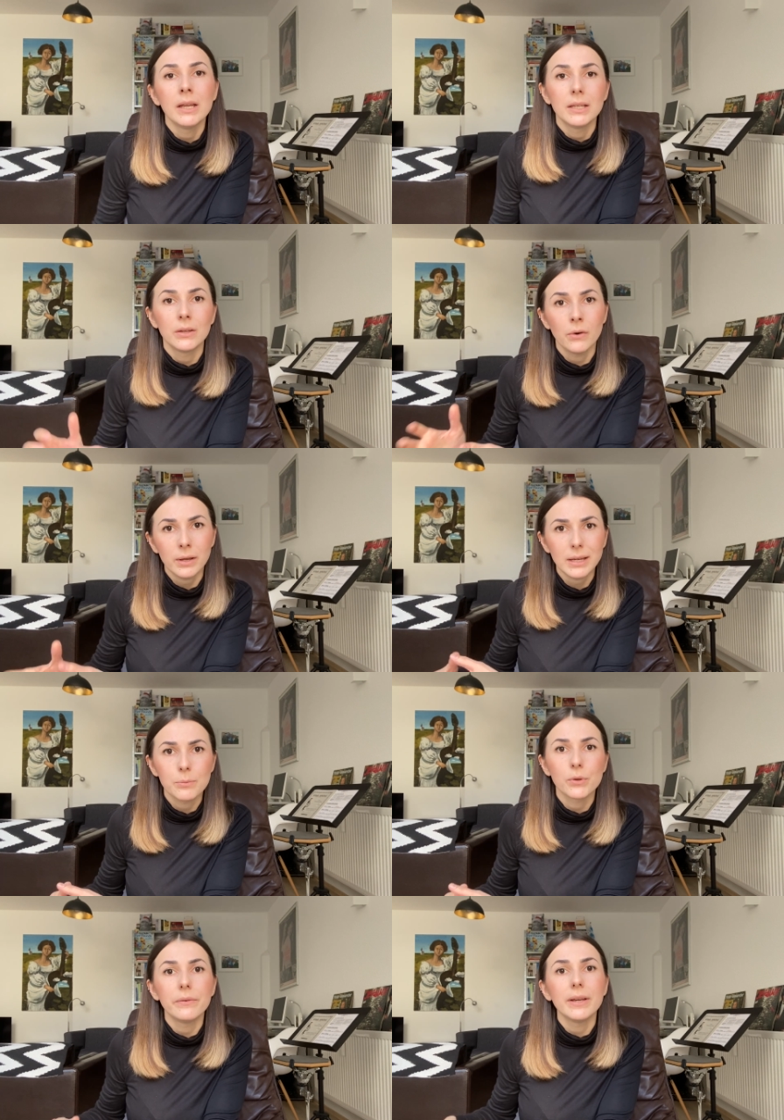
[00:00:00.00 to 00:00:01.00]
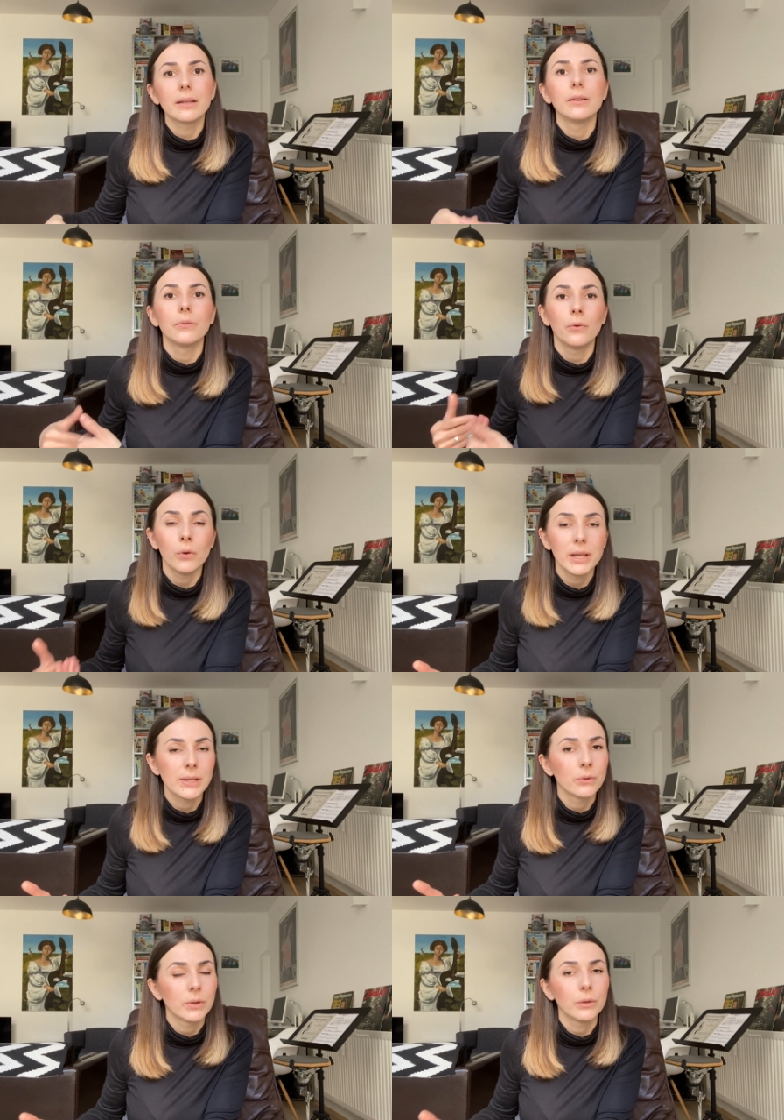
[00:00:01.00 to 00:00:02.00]
Die dort absolvierten
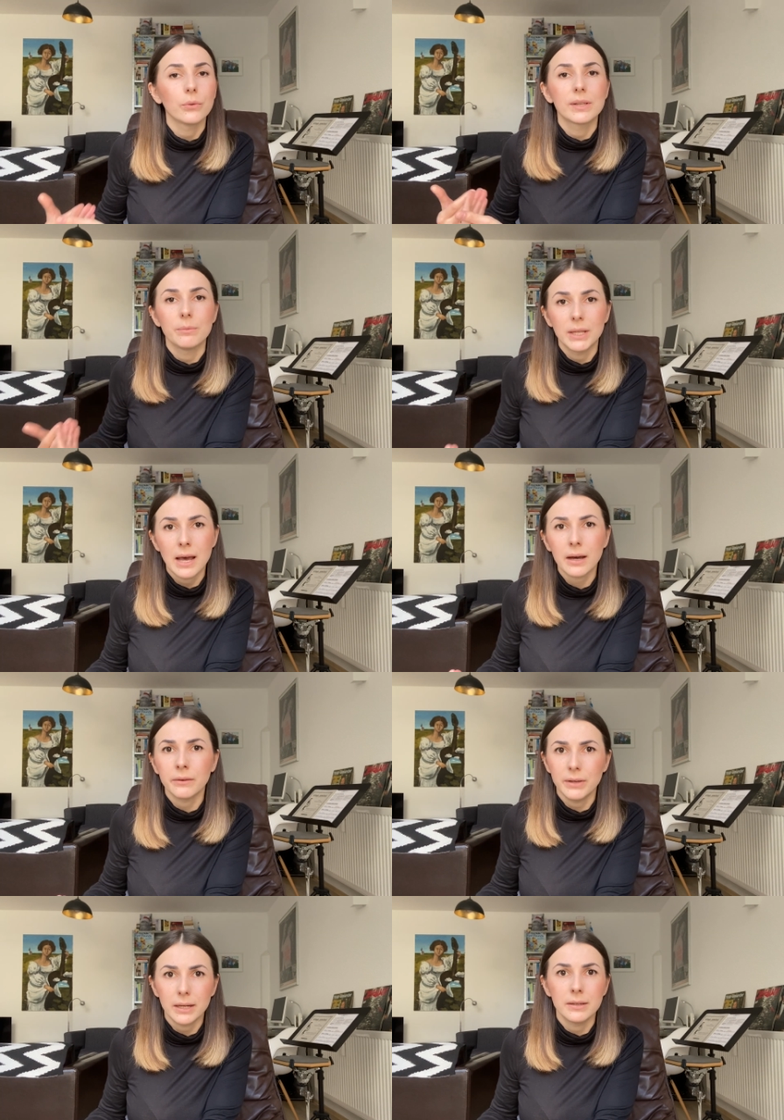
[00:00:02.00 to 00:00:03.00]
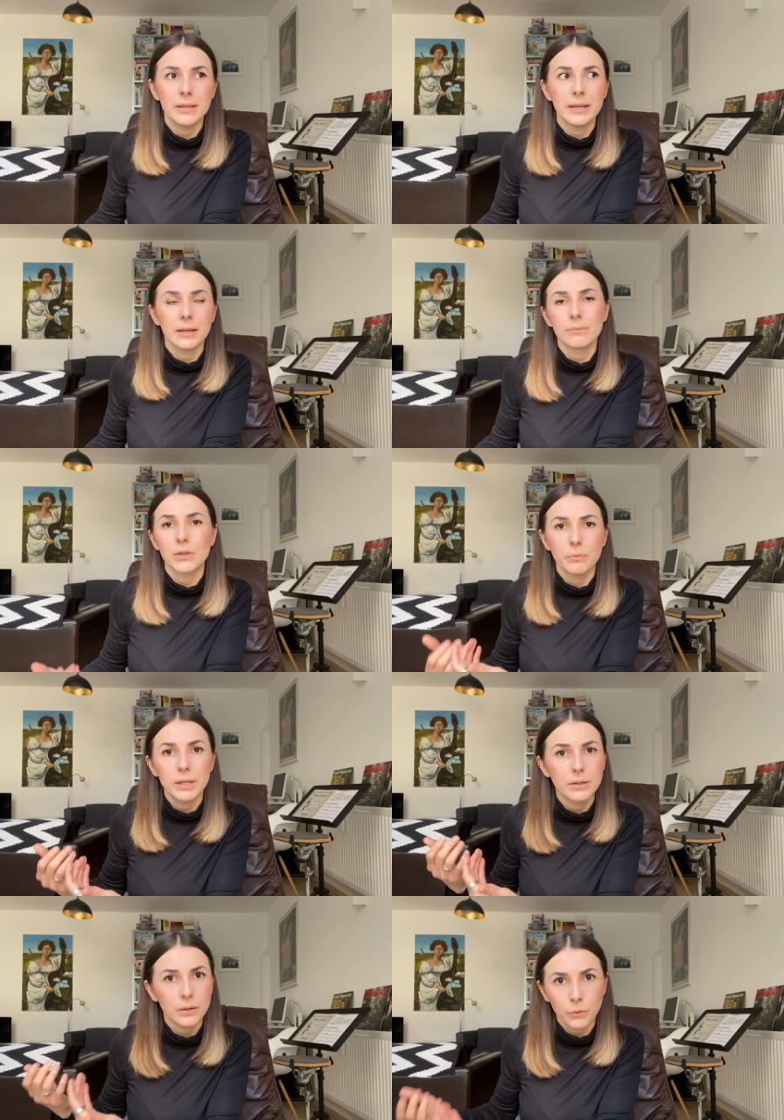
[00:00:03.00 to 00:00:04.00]
Vorlesungen und Seminare werden dir
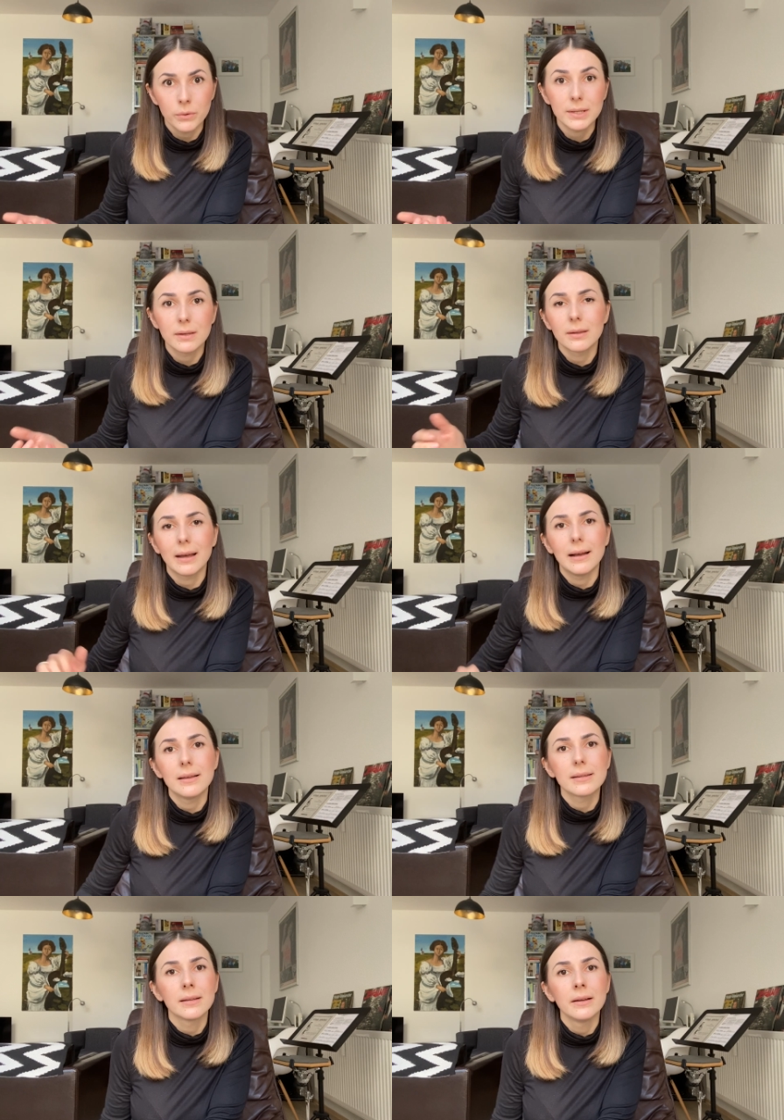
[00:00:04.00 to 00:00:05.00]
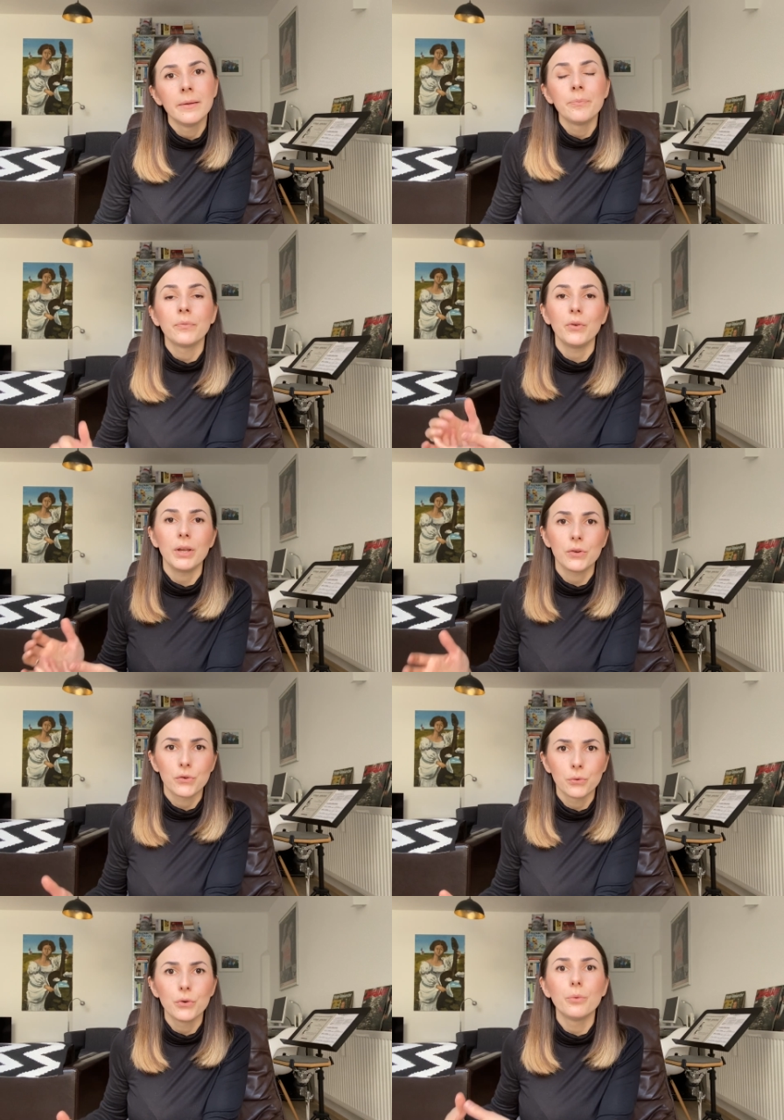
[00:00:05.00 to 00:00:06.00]
zumindest größtenteils für dein
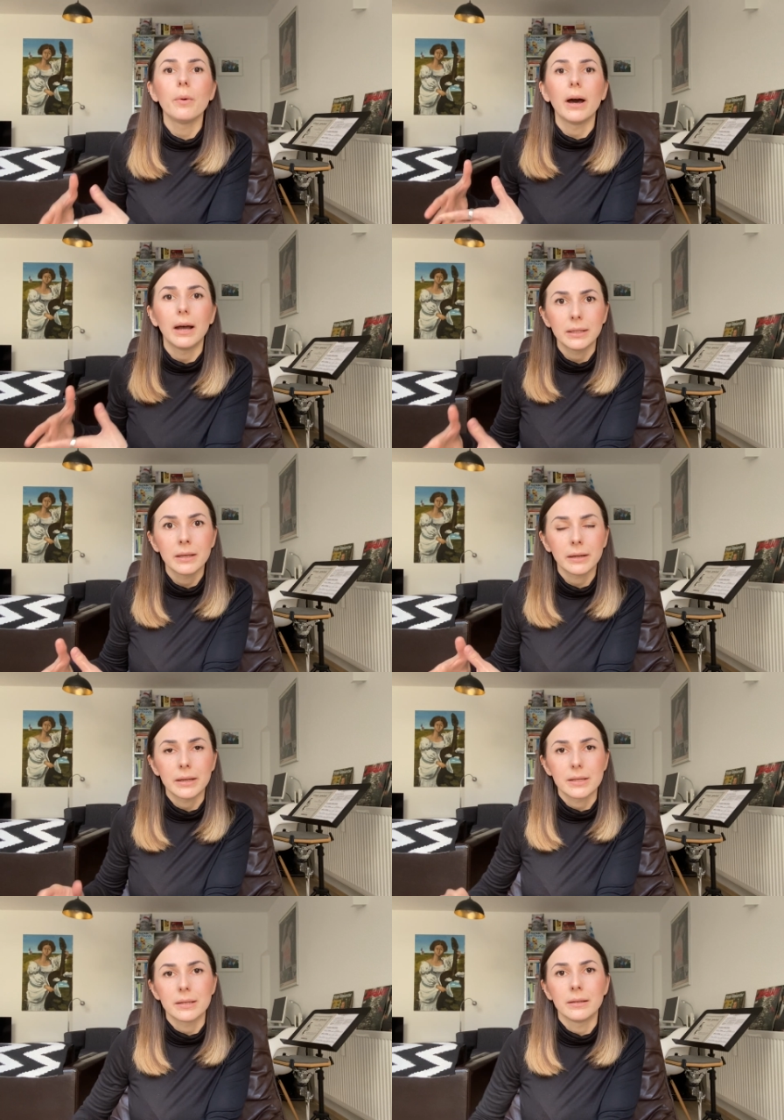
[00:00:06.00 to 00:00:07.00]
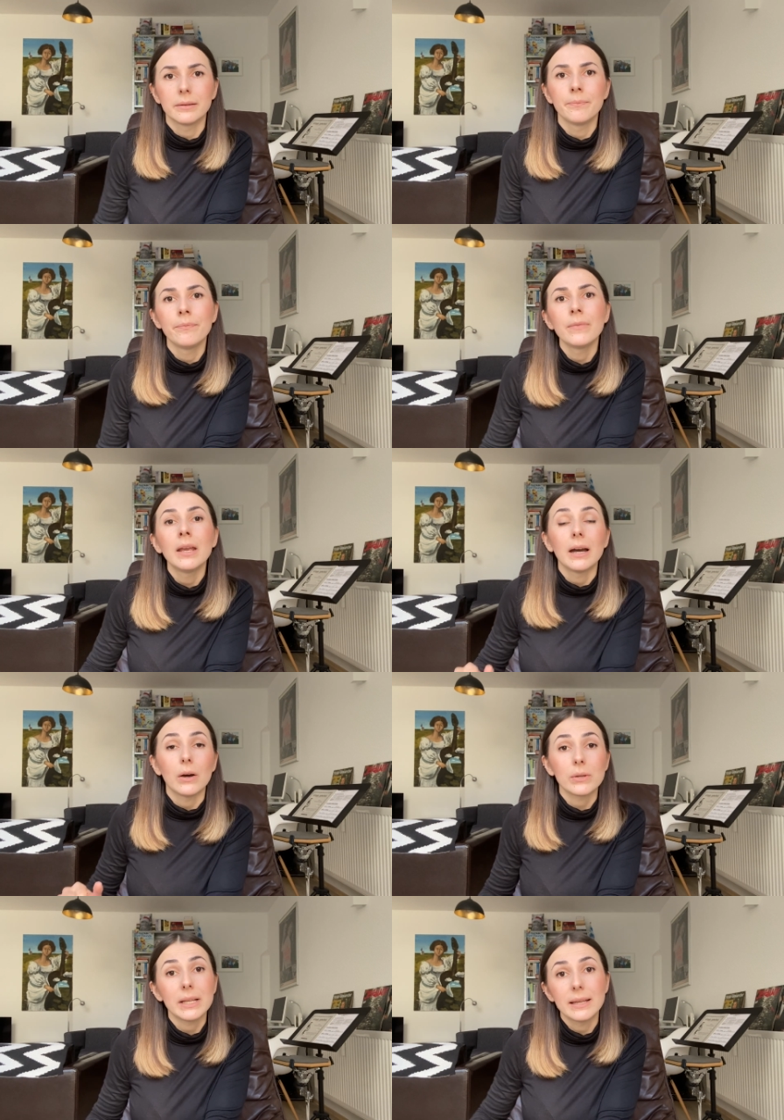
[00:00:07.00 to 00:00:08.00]
Studium angerechnet.
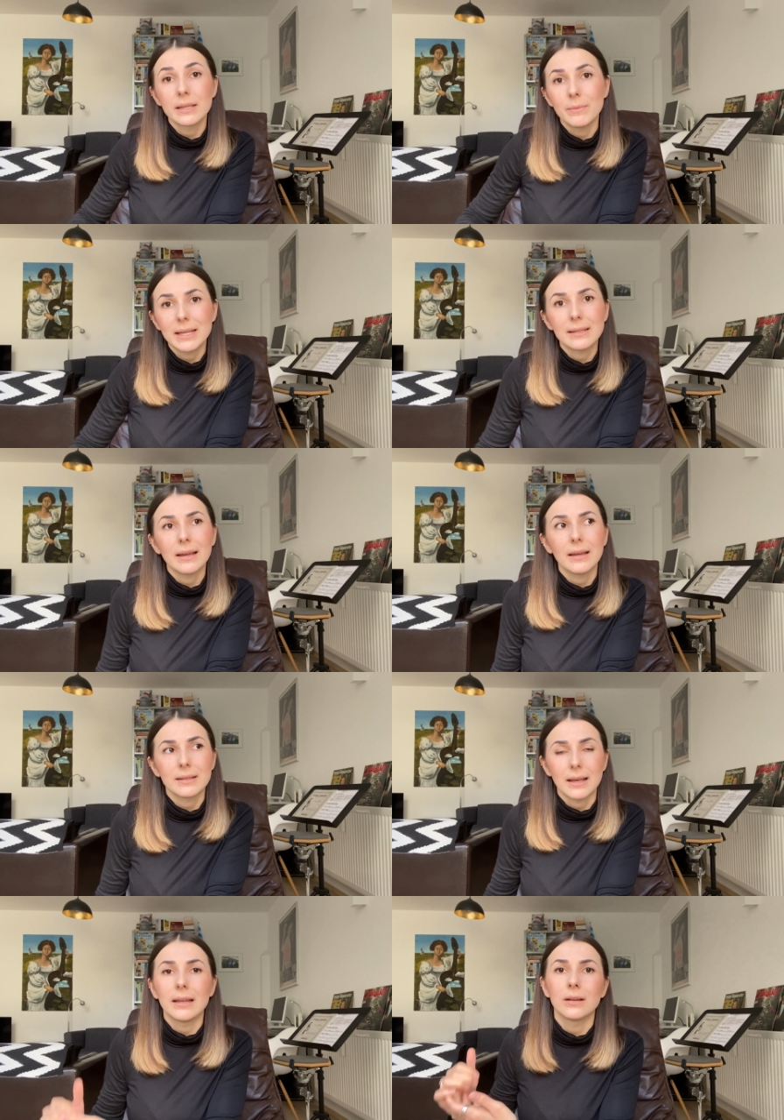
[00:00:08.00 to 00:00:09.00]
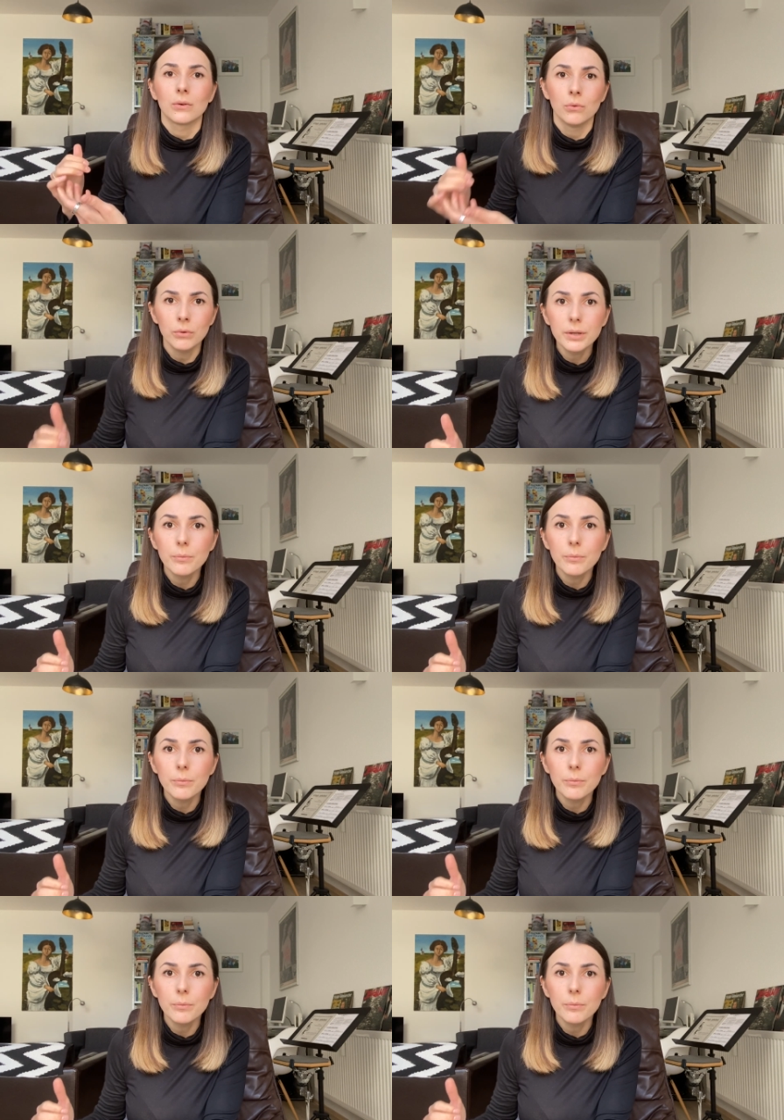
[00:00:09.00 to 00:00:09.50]
Auslandssemester ist eine gute